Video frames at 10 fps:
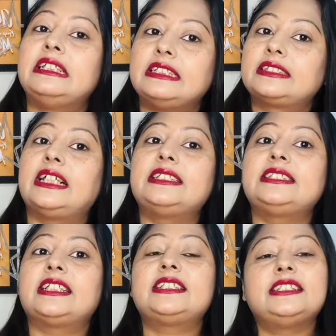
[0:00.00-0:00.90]
साथ ही
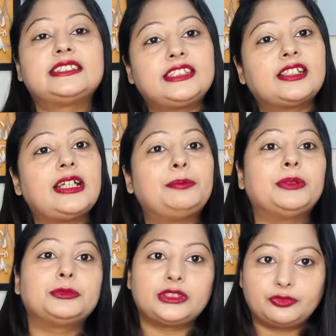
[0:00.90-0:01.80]
साथ इंस्टाग्राम पर
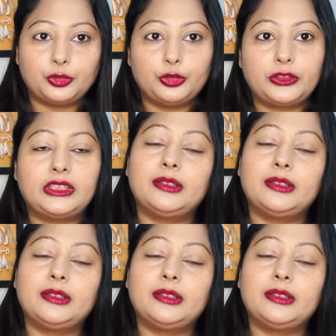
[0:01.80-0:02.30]
मुझे फॉलो करना